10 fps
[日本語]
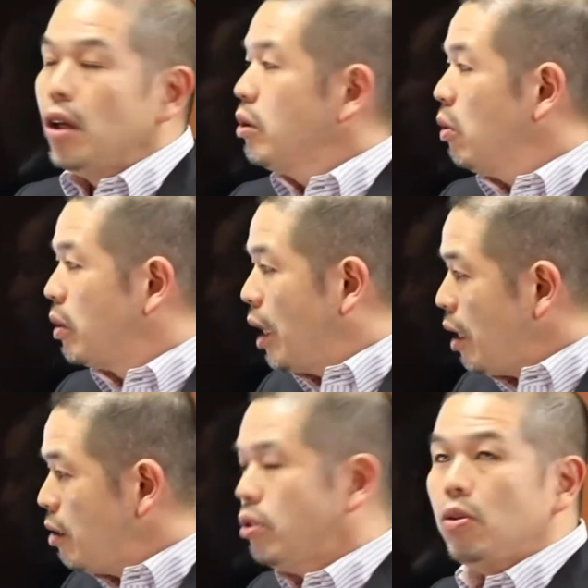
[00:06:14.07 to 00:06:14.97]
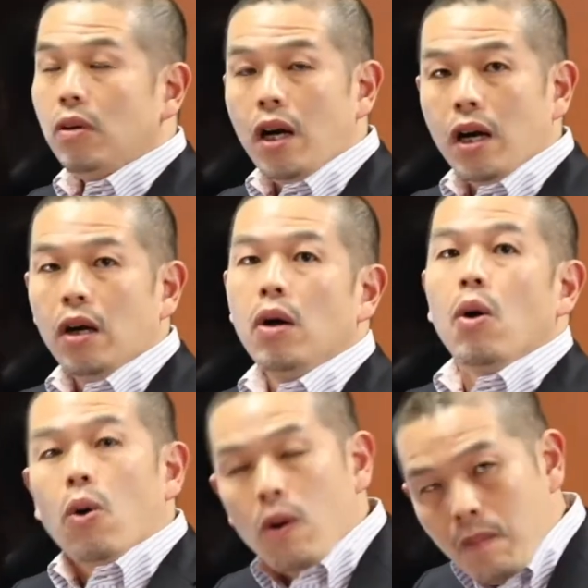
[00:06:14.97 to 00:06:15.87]
その現象が
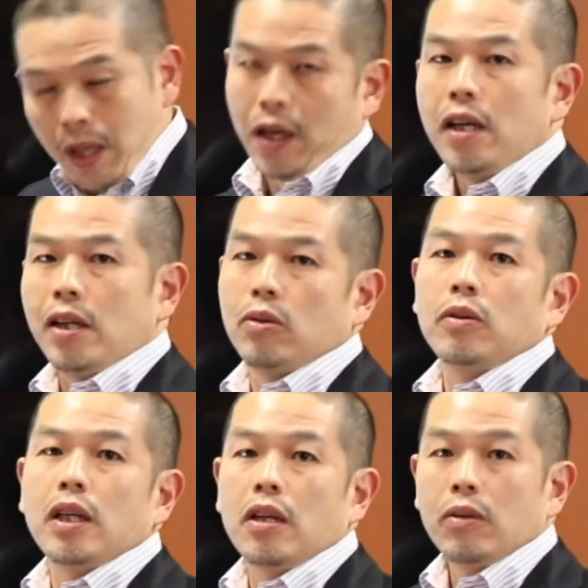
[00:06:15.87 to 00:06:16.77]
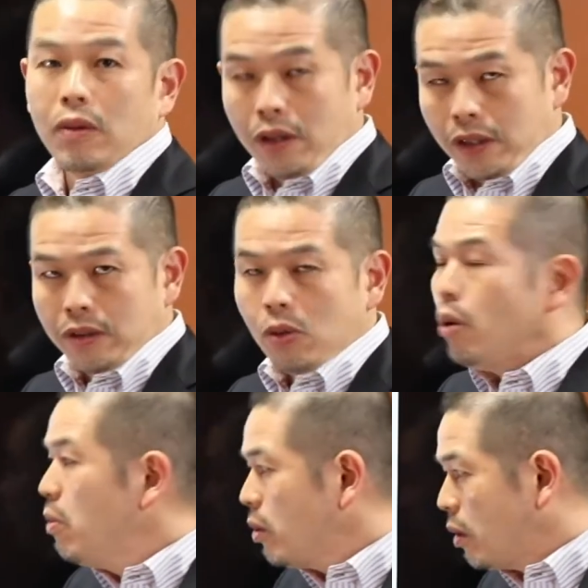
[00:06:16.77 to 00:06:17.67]
ほんまかいなと疑うことなんです。これ
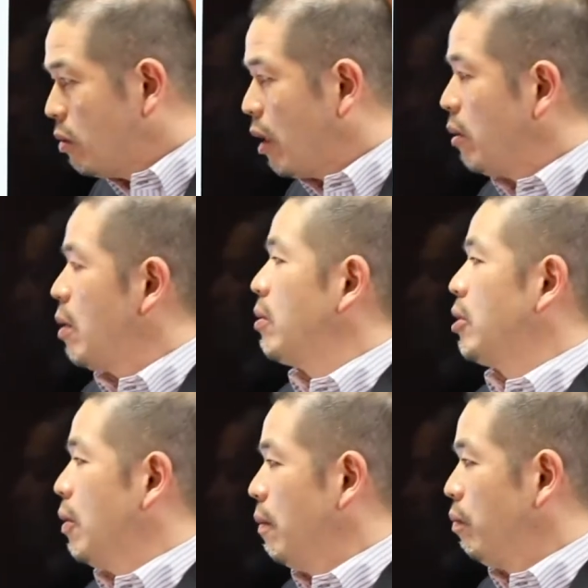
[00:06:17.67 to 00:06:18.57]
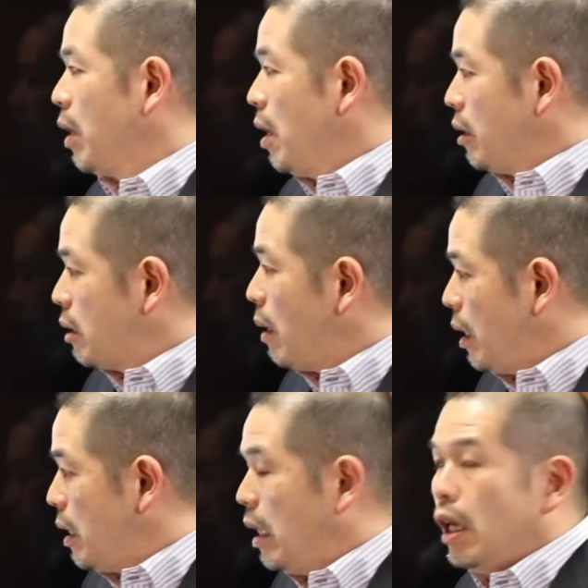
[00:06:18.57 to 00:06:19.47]
をもうちょっと深めてみましょう。つま
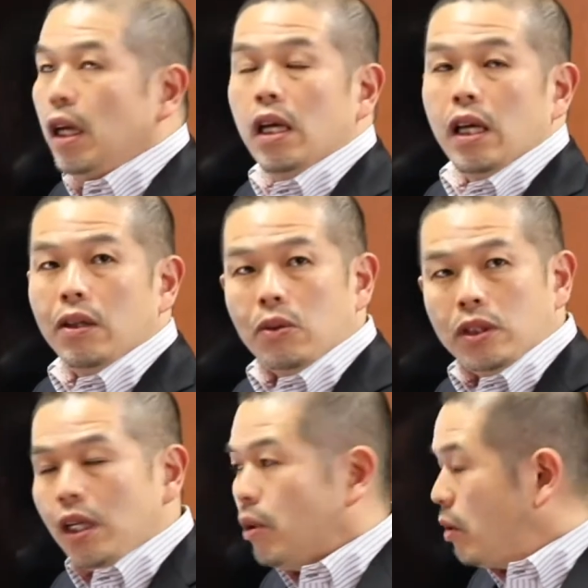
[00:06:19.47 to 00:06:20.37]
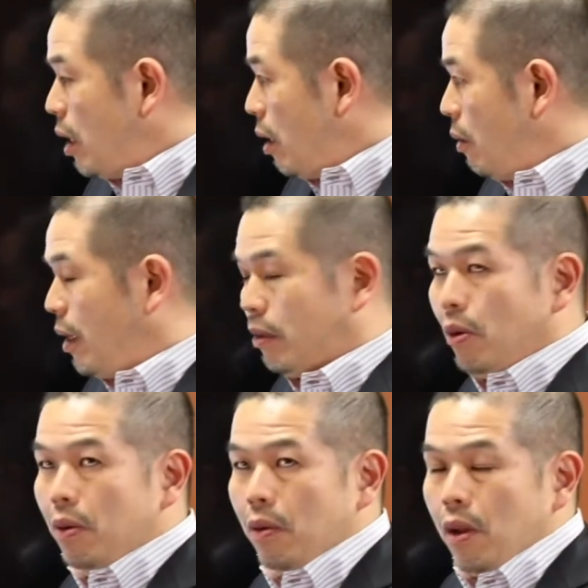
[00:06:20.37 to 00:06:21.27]
り江戸時代の寺小屋
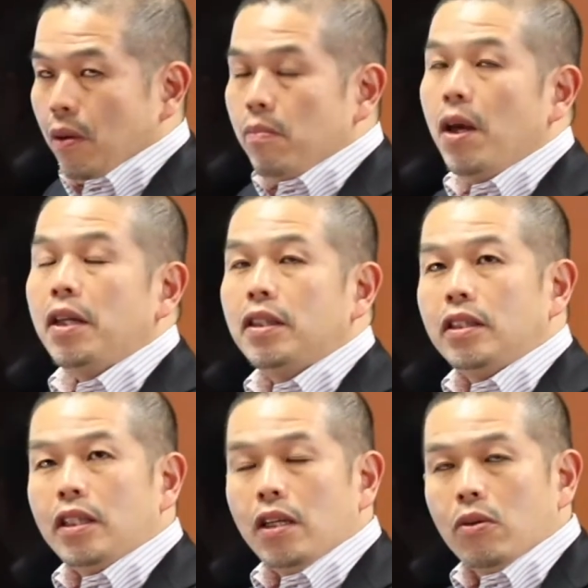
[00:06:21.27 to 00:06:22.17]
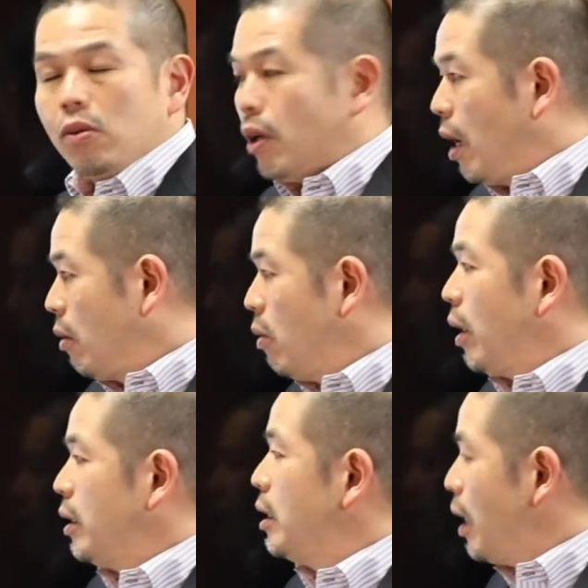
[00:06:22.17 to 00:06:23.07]
と明治時代以降の学校
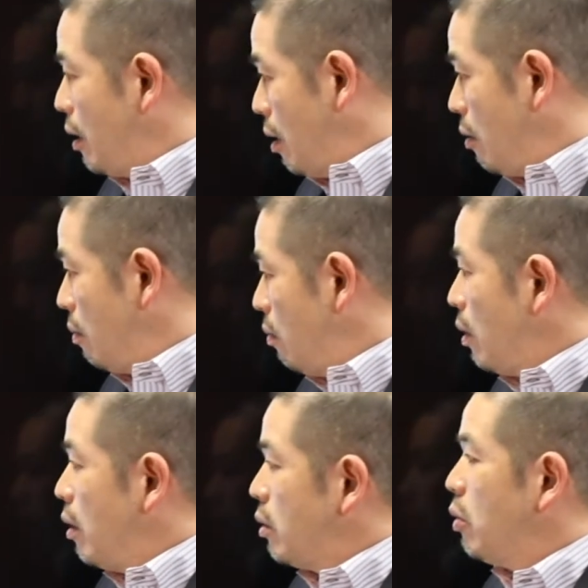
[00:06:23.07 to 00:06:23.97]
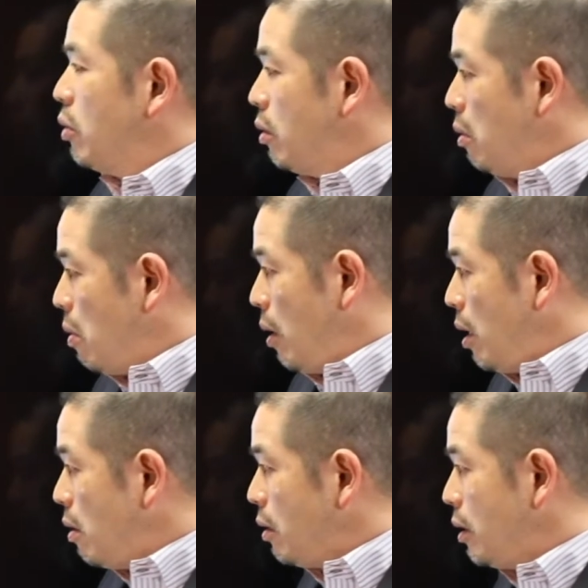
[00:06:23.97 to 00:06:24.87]
が違ってる。そうすると
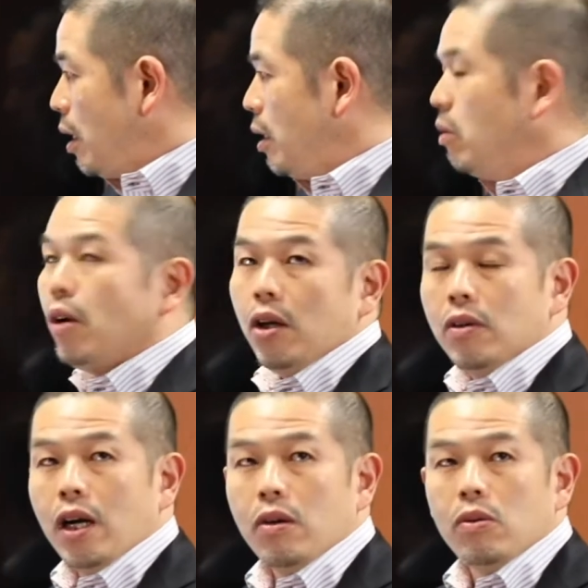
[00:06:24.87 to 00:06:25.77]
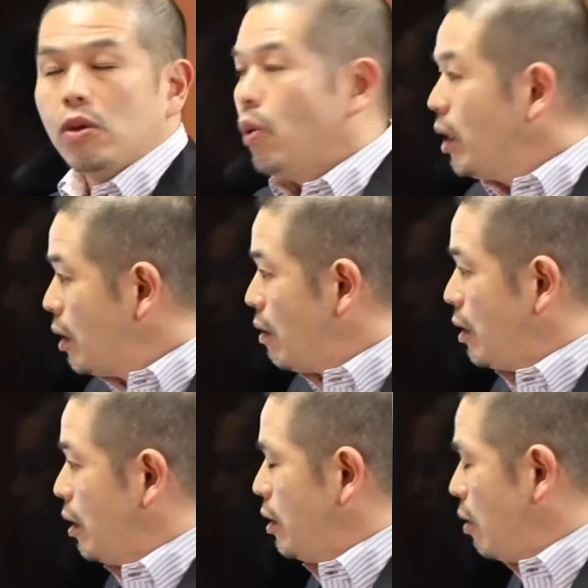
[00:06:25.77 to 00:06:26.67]
江戸時代のあの学校でわちゃわ
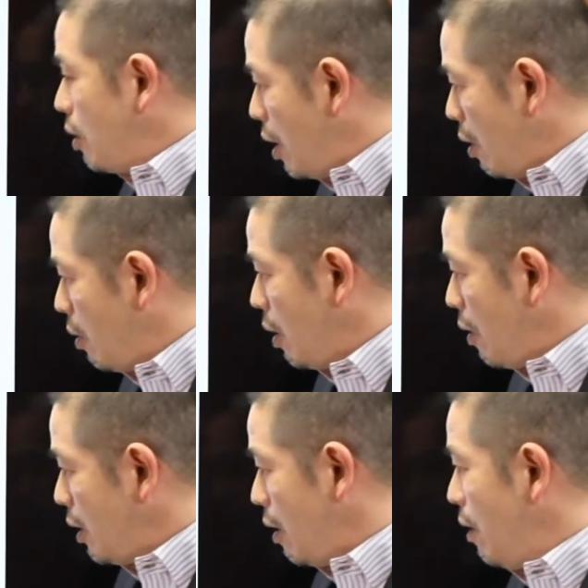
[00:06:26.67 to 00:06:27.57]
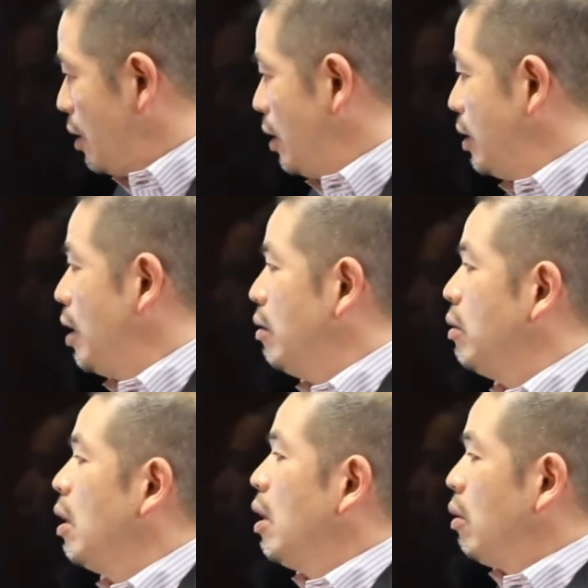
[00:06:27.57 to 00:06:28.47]
ちゃしてる寺子屋でわちゃわちゃしてい
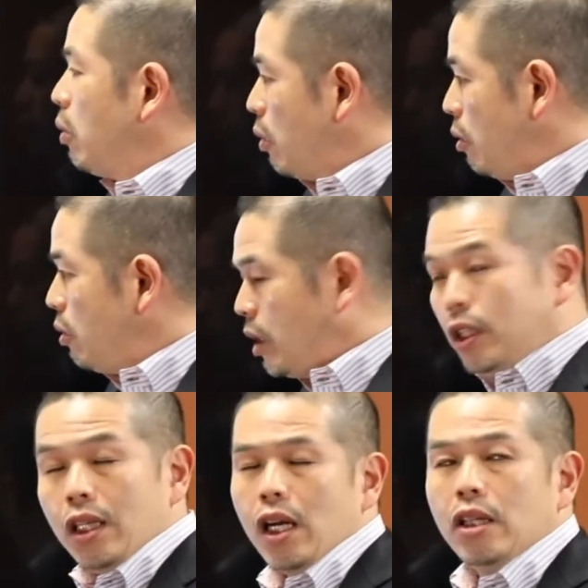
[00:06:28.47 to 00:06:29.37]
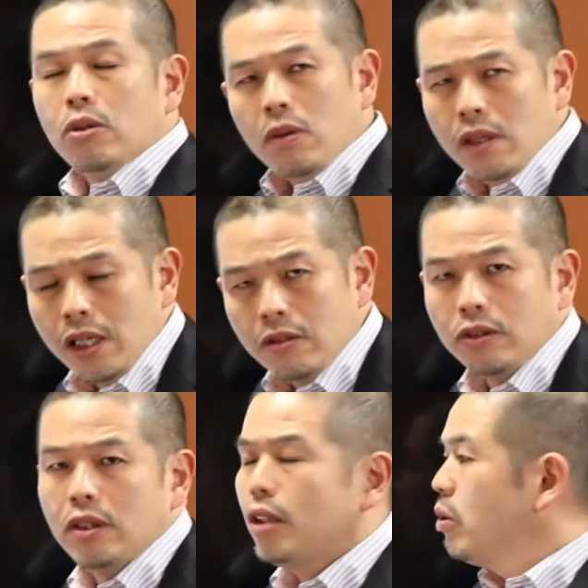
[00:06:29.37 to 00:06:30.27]
ることに内側にどんな理
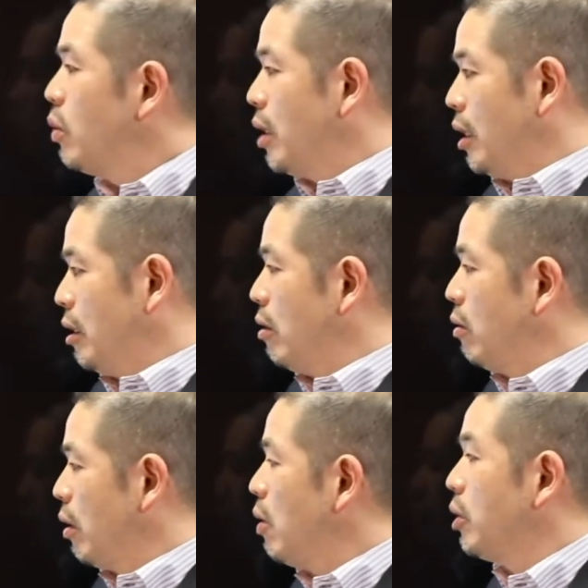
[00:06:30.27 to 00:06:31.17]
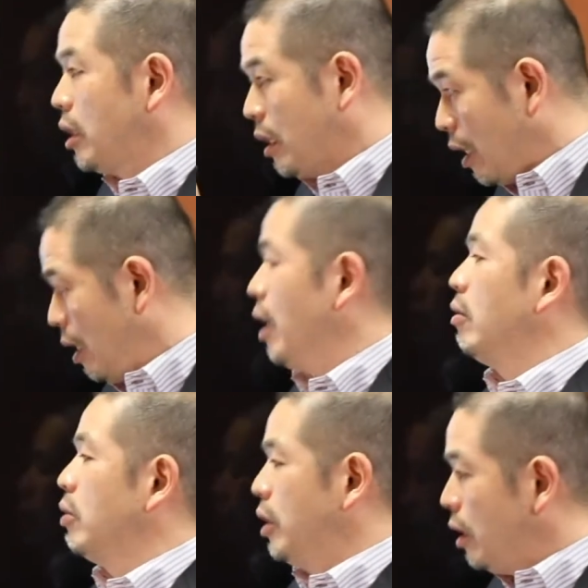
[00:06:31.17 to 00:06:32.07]
屈が存在しているのかをしっかり把
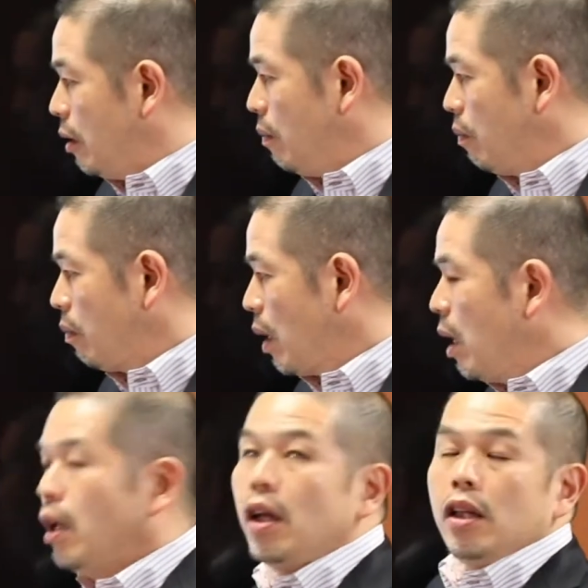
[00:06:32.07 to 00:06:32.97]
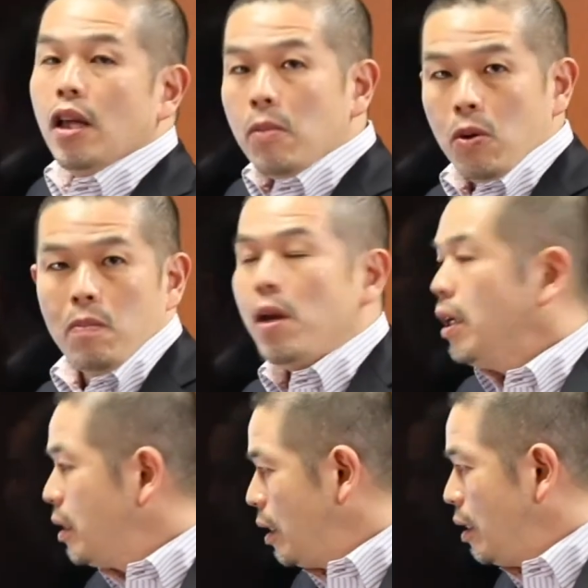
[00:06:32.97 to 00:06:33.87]
握しでも明
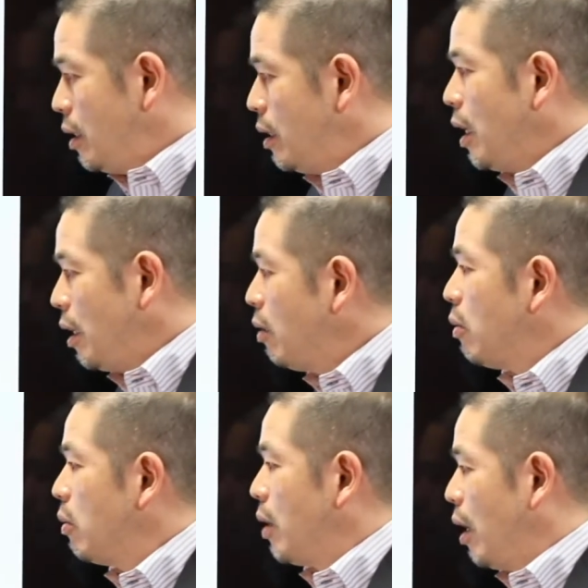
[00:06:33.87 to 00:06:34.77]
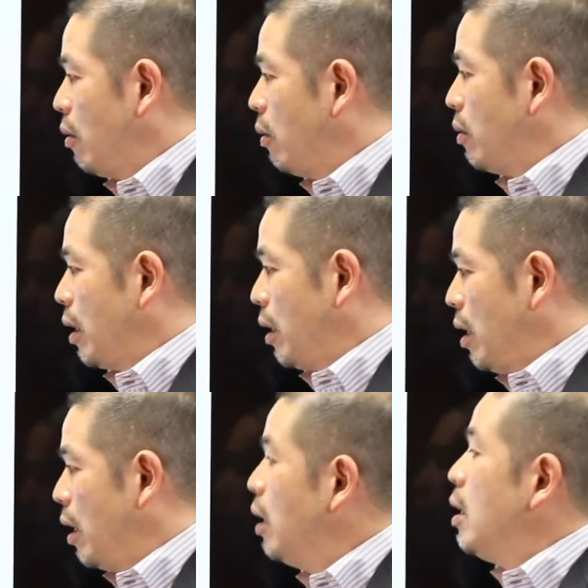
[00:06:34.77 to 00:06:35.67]
治時代以降の学校の中
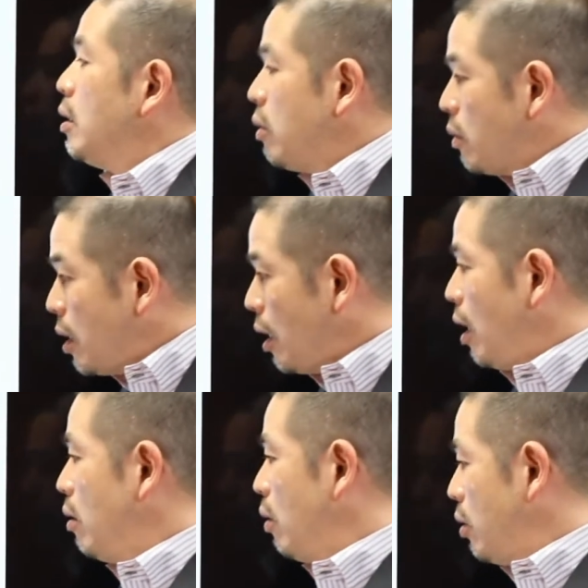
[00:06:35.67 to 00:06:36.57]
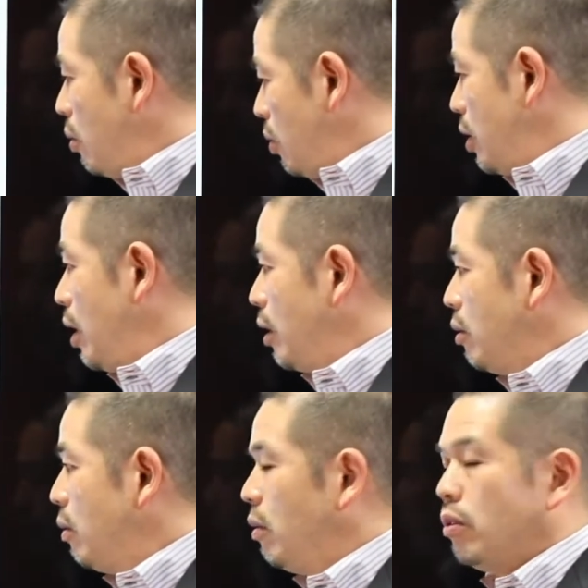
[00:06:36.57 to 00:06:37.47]
でその世間とか常識が
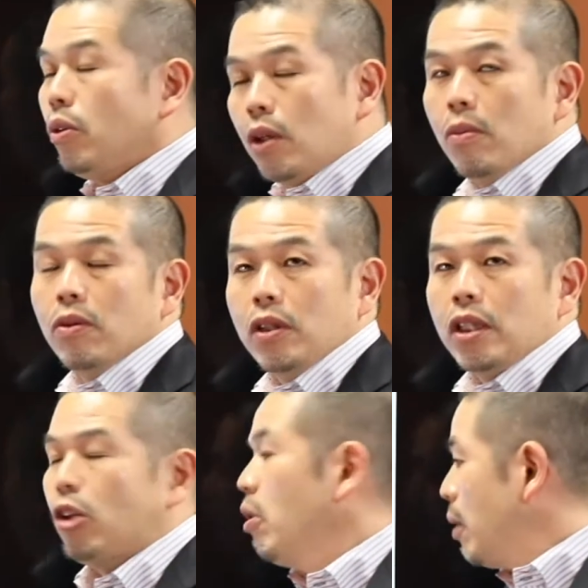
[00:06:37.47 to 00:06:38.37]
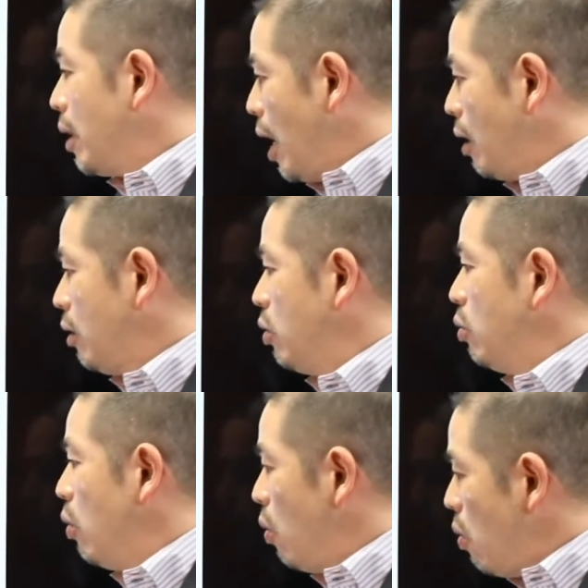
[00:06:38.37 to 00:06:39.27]
そのようなものに例えば学級
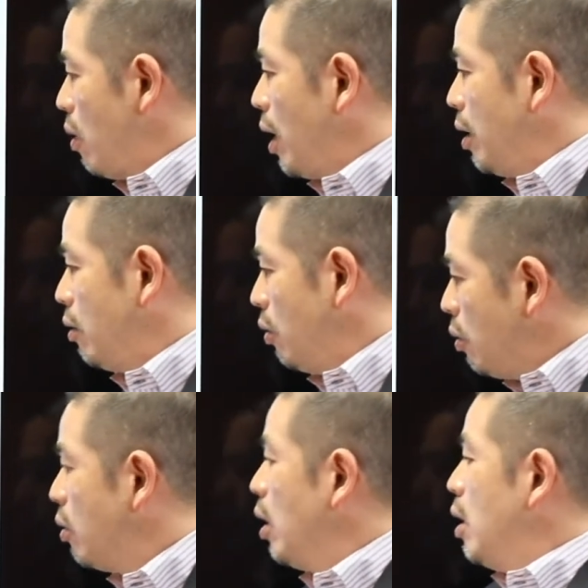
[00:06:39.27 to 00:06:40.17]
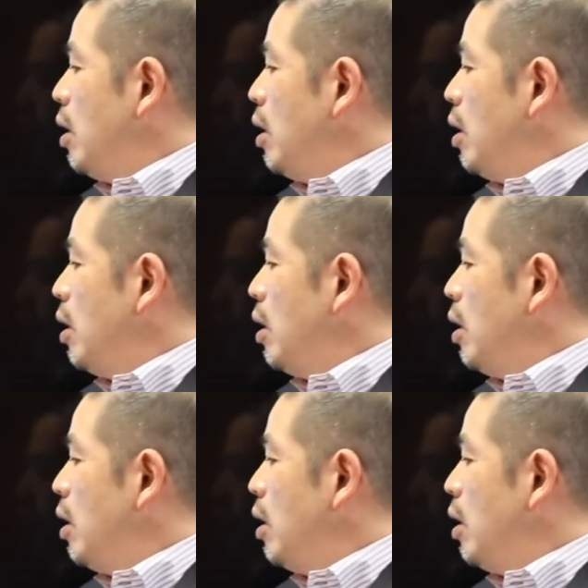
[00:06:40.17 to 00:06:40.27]
崩壊という